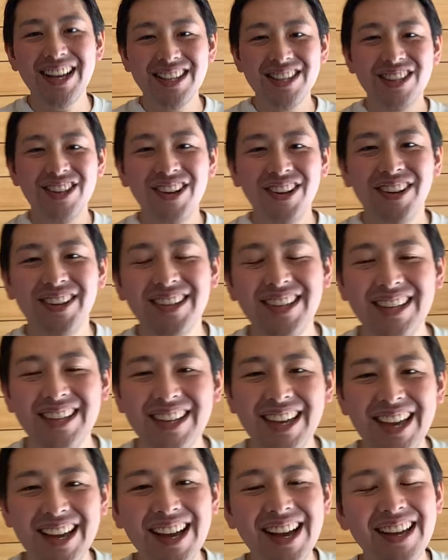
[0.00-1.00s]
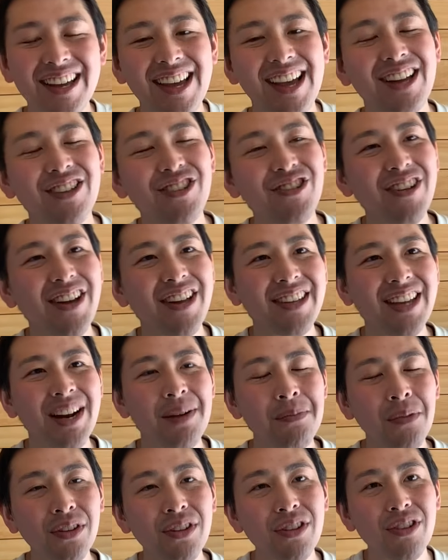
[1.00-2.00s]
スの人間関係がどうやったら
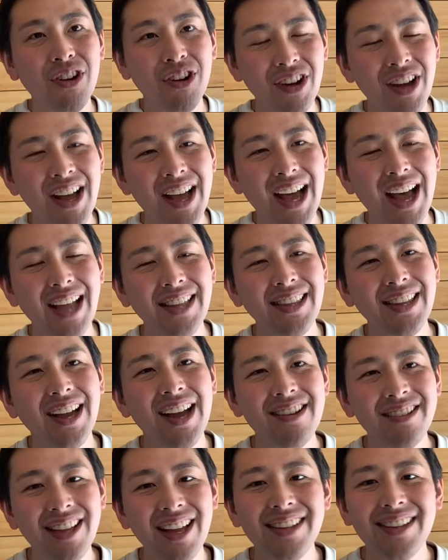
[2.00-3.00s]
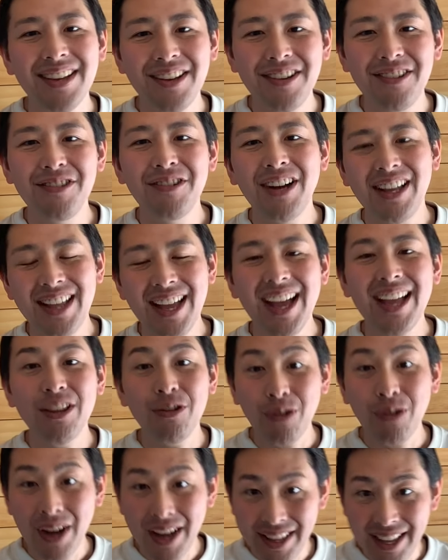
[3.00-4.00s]
もっとあったかくなっていくのかな
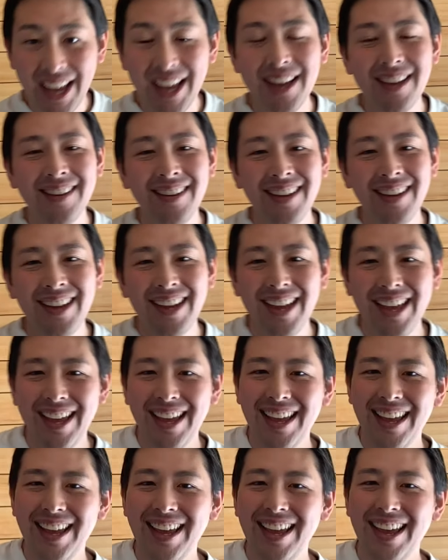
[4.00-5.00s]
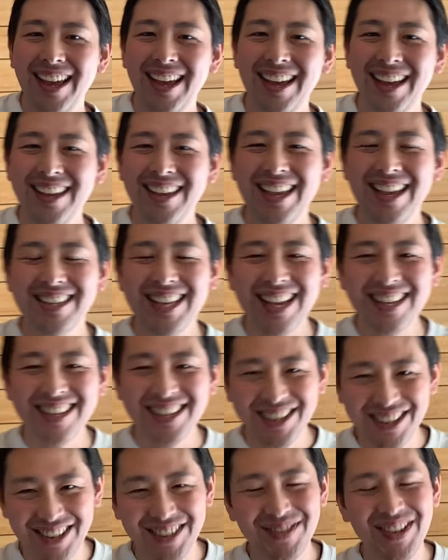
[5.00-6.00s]
とかね、えー、優し
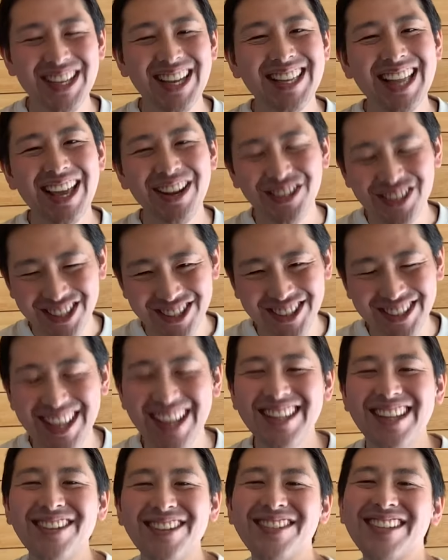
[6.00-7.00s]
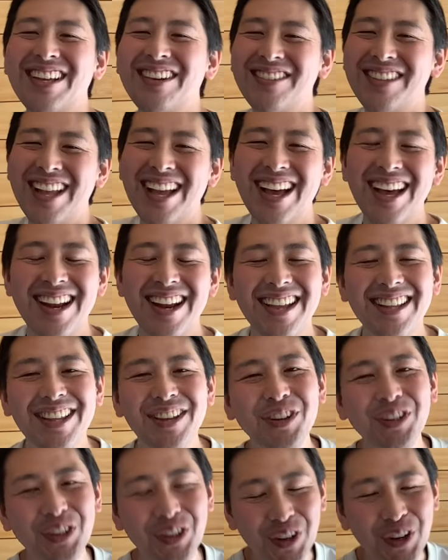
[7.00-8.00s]
くまた楽しくなっていくんだろうななんて
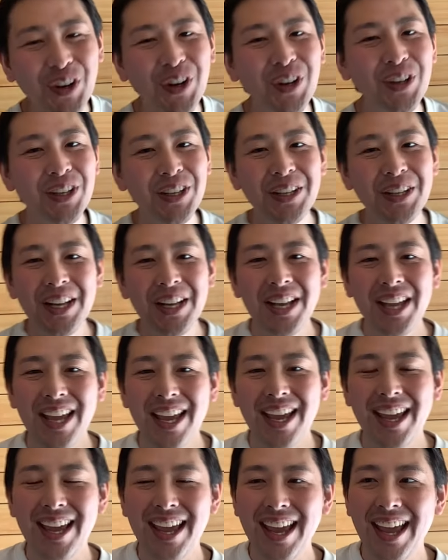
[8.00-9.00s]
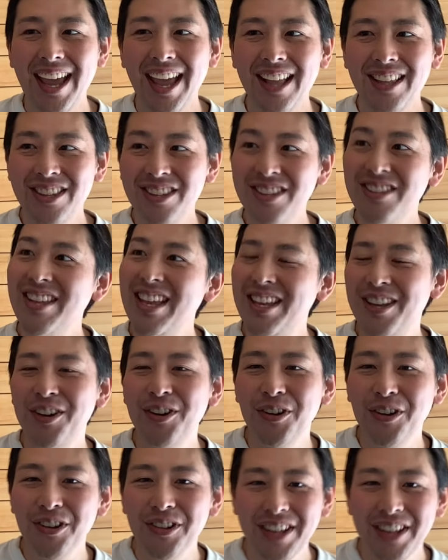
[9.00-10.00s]
ことを、えー、常日
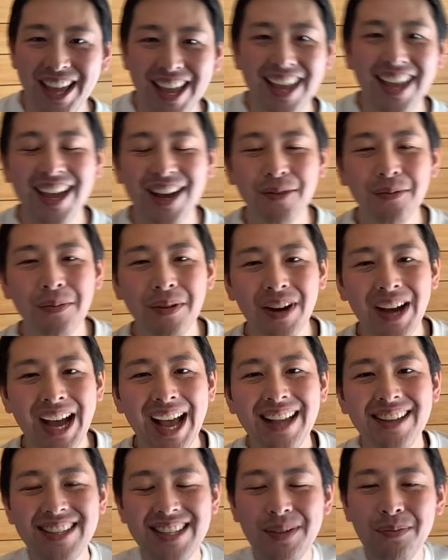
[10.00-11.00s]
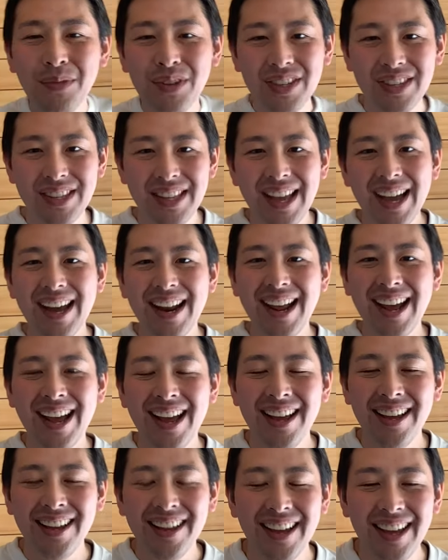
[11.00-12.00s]
頃ね関心持ちながら、
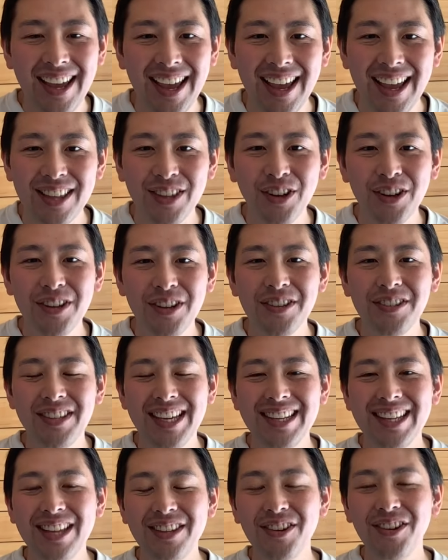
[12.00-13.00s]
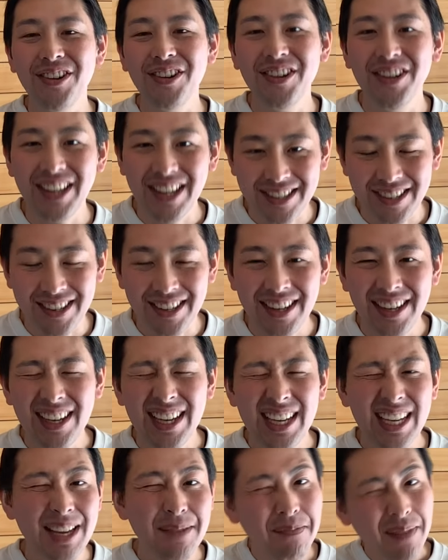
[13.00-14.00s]
えー、取り組んできたところです
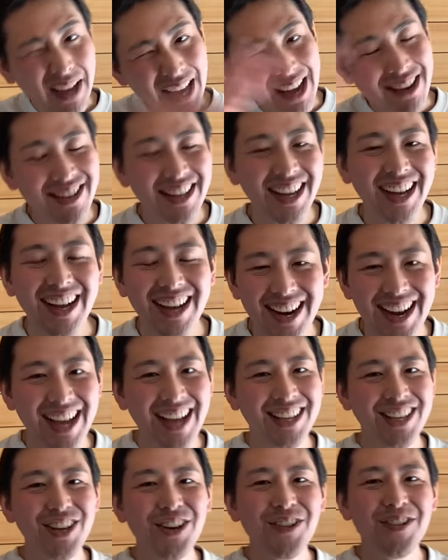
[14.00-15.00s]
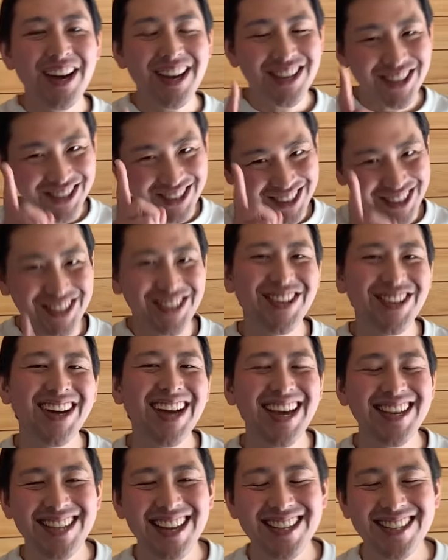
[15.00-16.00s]
いっぱいある中から今日は一つ紹
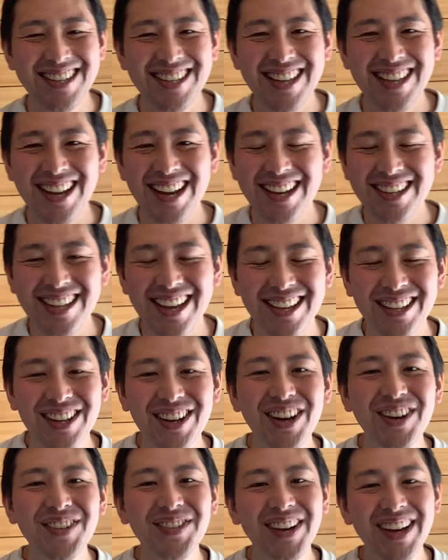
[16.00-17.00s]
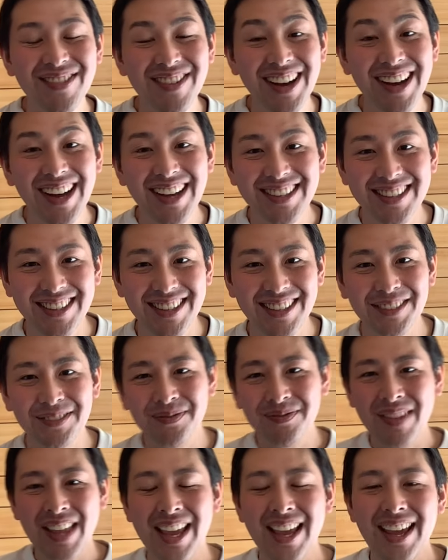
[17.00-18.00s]
介させていただきたいと思います、
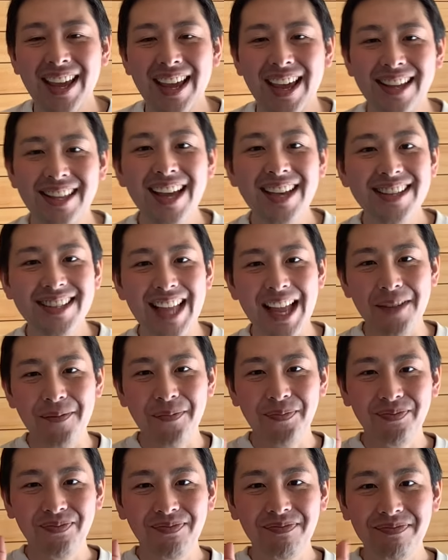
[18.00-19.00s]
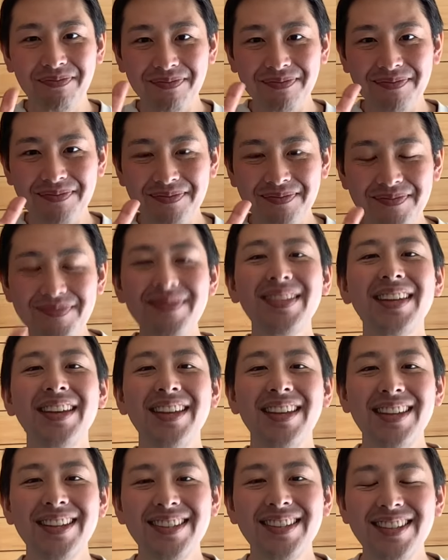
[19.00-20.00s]
えー、題して
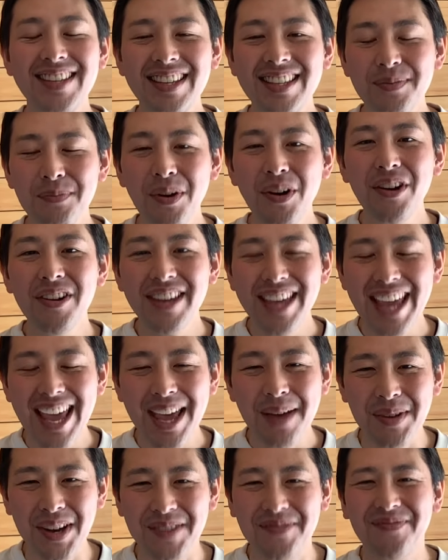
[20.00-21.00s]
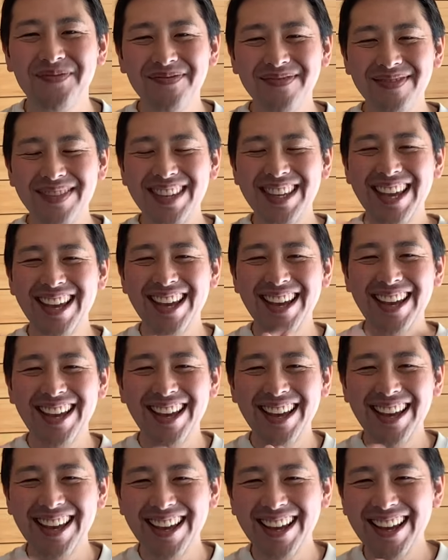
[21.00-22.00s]
質問ゲーム
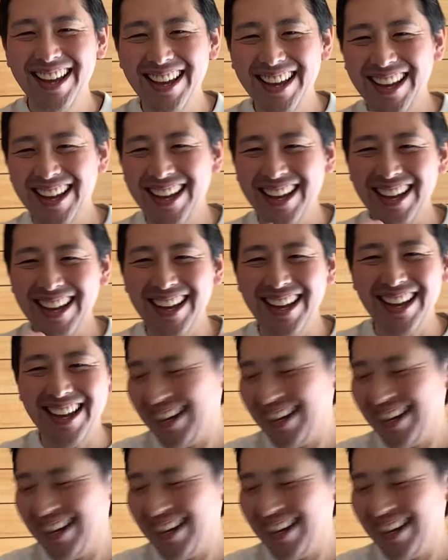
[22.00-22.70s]
イエー